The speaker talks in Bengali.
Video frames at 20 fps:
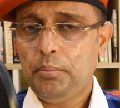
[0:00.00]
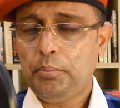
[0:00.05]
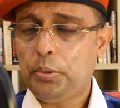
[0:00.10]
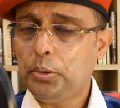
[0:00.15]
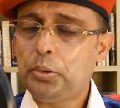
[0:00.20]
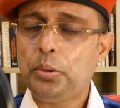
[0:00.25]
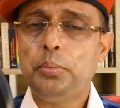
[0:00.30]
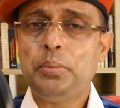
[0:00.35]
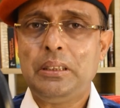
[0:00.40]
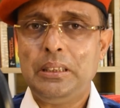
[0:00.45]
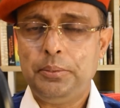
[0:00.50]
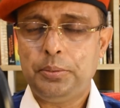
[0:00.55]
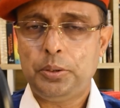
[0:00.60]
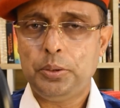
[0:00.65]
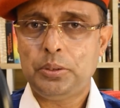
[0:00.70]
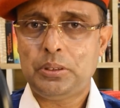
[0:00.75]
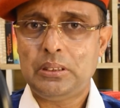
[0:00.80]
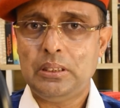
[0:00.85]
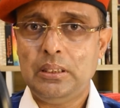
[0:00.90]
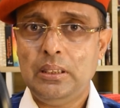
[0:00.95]
প্রথম টিপস
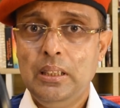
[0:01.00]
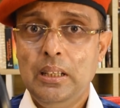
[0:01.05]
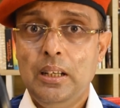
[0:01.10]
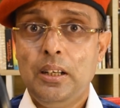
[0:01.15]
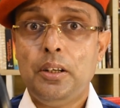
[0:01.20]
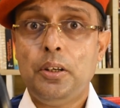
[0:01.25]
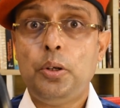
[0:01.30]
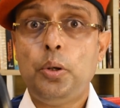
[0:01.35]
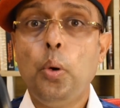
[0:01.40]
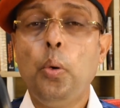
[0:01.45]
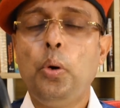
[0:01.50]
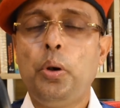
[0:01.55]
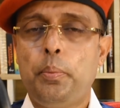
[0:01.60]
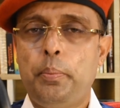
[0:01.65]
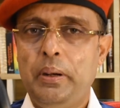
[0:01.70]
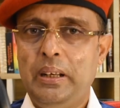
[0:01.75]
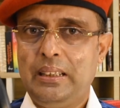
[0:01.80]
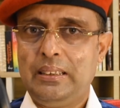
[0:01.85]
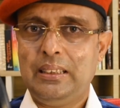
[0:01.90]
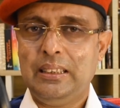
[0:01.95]
হচ্ছে ডোন্ট
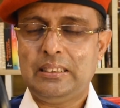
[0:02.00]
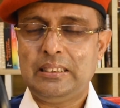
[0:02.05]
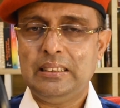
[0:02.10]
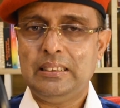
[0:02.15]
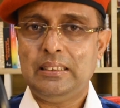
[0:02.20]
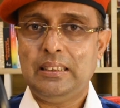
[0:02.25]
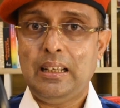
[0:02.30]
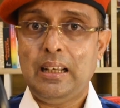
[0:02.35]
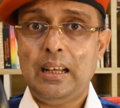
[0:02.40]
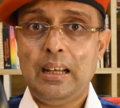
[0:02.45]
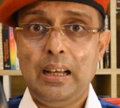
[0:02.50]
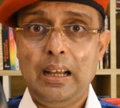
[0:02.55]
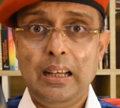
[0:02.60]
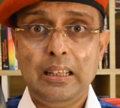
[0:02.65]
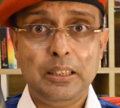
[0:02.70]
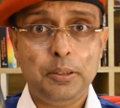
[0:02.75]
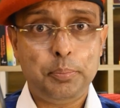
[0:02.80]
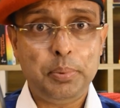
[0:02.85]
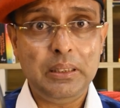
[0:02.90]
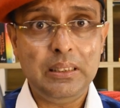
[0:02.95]
ব্রেক দ্য চেন আই
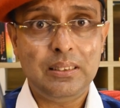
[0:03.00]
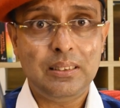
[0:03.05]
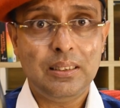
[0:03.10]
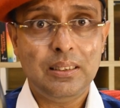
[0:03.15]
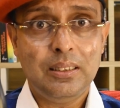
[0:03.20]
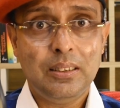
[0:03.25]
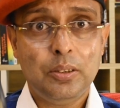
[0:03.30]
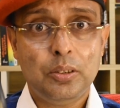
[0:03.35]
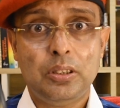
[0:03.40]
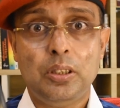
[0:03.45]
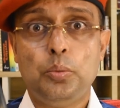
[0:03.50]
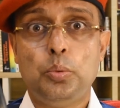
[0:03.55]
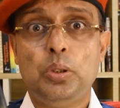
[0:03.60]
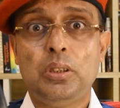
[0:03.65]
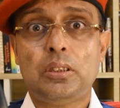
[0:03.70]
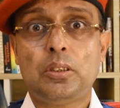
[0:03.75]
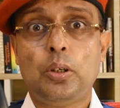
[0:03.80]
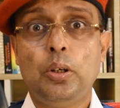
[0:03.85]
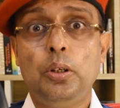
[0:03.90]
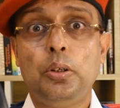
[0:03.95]
রিপিট দ্য
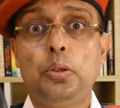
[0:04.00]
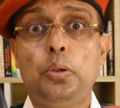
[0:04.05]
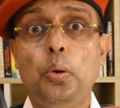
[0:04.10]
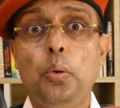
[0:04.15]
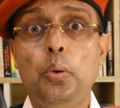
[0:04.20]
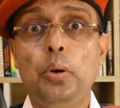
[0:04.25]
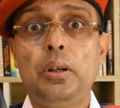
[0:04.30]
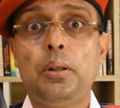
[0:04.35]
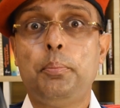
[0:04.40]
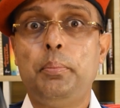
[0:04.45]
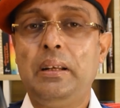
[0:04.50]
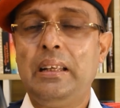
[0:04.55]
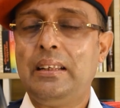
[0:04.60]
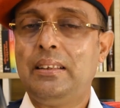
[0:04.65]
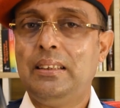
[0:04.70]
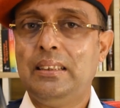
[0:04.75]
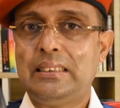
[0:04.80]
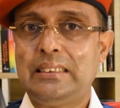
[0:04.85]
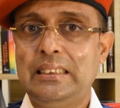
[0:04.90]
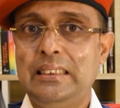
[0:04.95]
ওয়ার্ড কল ডোন্ট ব্রেক
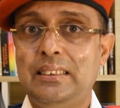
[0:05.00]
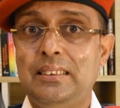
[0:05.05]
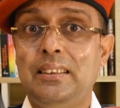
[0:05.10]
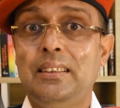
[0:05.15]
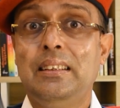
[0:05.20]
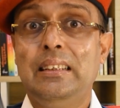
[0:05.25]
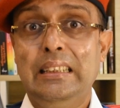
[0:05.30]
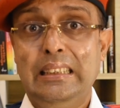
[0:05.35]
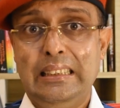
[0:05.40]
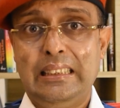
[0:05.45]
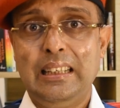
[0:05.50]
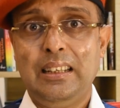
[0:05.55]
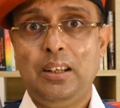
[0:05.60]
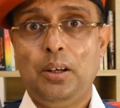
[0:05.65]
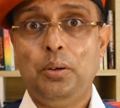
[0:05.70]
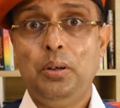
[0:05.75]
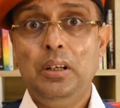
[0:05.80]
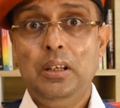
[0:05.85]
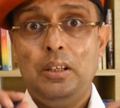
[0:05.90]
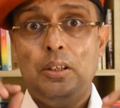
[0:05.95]
দ্য চেন লিখে
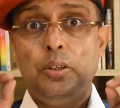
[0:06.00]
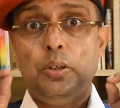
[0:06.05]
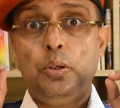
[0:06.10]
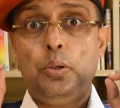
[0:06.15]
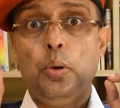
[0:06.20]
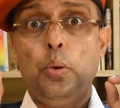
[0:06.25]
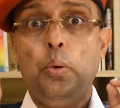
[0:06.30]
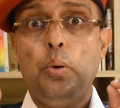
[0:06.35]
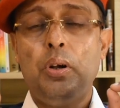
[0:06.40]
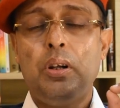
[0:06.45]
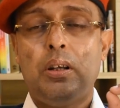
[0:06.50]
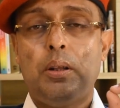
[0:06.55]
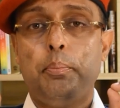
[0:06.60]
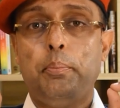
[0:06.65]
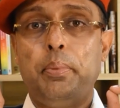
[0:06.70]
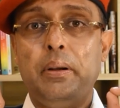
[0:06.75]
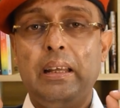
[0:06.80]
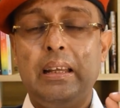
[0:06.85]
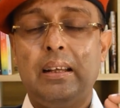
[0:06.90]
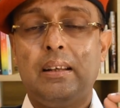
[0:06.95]
নাও ডোন্ট
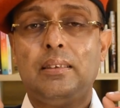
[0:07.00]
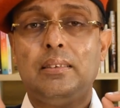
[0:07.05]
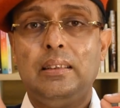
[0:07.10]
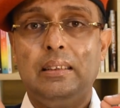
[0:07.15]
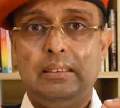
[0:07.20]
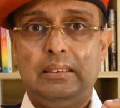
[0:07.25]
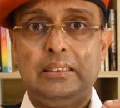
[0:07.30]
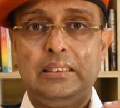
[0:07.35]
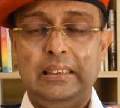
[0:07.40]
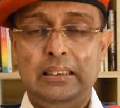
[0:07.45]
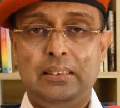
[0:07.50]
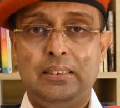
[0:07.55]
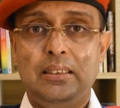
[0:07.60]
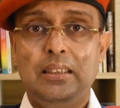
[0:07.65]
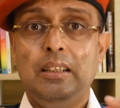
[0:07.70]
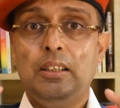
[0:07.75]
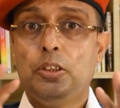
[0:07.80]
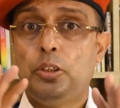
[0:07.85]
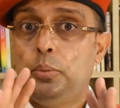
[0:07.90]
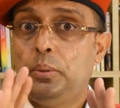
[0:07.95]
ব্রেক দ্য চেন
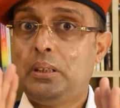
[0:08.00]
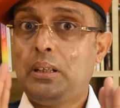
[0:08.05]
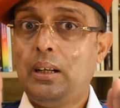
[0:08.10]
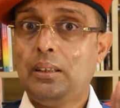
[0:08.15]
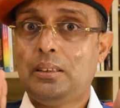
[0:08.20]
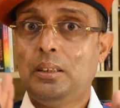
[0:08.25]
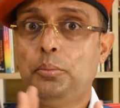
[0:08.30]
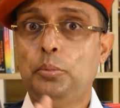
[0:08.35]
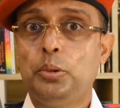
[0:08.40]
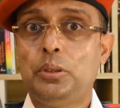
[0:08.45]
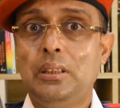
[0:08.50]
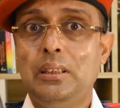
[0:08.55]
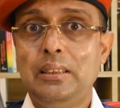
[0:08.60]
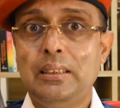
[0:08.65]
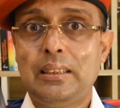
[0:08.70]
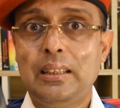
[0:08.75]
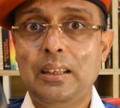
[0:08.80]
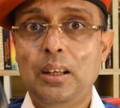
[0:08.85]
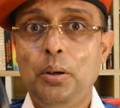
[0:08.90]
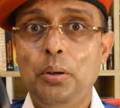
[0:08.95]
তুমি খাতার মধ্যে
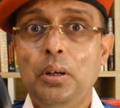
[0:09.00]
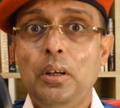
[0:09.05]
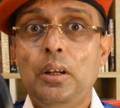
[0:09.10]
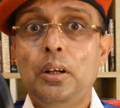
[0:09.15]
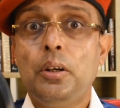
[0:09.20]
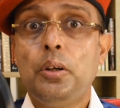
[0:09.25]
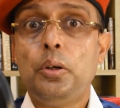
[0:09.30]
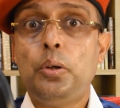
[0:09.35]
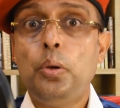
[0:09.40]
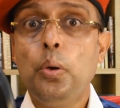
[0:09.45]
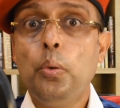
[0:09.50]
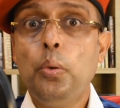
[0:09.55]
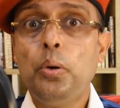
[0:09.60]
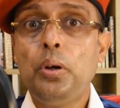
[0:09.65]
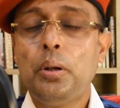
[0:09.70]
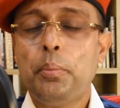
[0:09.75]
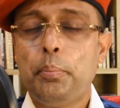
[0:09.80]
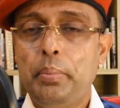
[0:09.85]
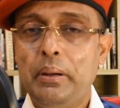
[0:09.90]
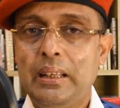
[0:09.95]
লিখে নাও
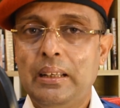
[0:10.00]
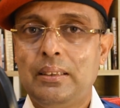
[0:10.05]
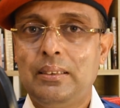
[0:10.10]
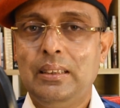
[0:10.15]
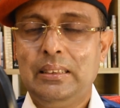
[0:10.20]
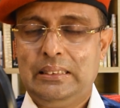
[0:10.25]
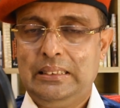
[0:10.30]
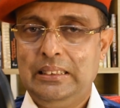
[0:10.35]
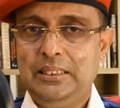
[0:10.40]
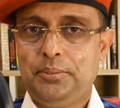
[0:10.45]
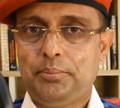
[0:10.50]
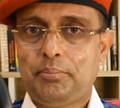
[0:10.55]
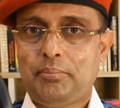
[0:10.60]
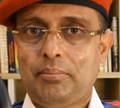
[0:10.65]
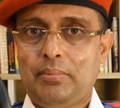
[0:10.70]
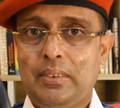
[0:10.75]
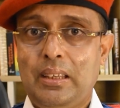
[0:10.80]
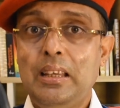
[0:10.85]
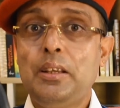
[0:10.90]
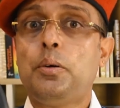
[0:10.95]
ডোন্ট ব্রেক দ্য চেন
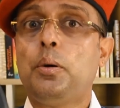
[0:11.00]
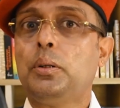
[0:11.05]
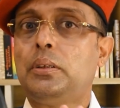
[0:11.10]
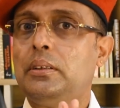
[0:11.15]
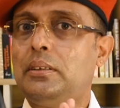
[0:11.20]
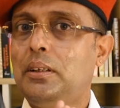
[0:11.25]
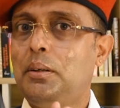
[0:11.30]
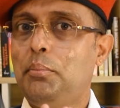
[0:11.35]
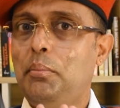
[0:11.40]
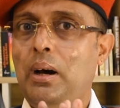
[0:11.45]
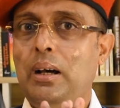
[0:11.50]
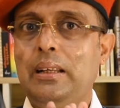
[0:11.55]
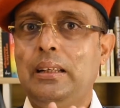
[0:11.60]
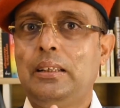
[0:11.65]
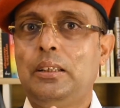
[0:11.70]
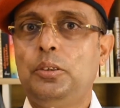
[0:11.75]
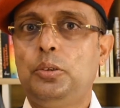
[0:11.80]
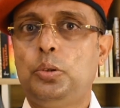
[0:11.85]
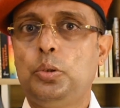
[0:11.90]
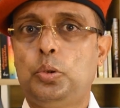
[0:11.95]
এই কথাটার মানে
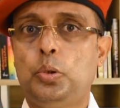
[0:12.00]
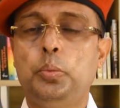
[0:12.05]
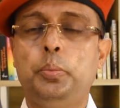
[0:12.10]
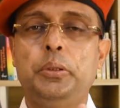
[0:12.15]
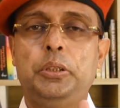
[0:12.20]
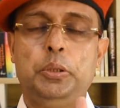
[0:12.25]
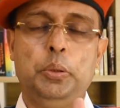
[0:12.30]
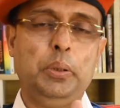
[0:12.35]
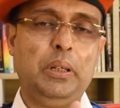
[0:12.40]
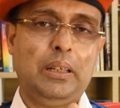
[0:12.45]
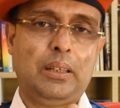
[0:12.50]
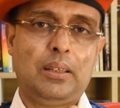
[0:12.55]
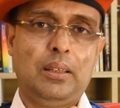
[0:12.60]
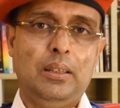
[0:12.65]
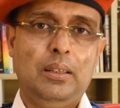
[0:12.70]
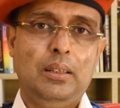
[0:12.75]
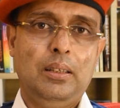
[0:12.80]
কিন্তু খুব ইউনিক